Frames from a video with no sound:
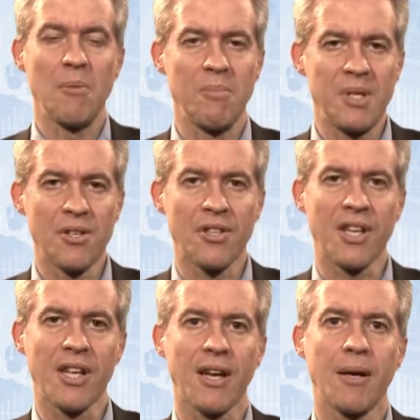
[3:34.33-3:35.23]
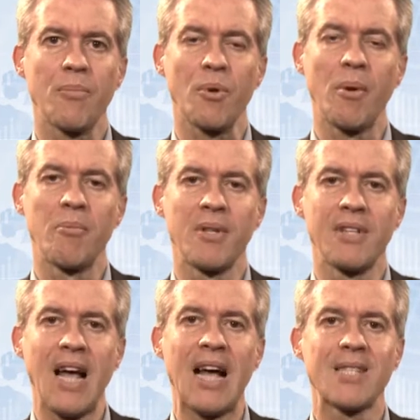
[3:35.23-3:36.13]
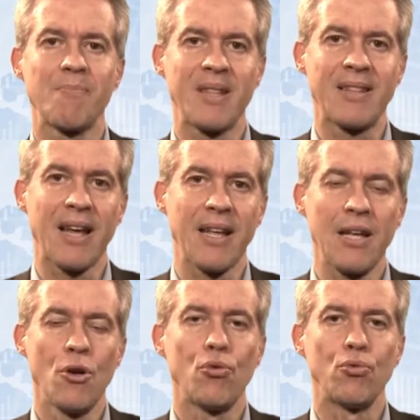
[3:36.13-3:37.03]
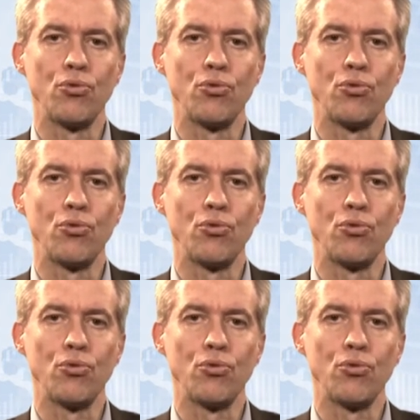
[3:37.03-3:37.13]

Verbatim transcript: bisognerà probabilmente aspettare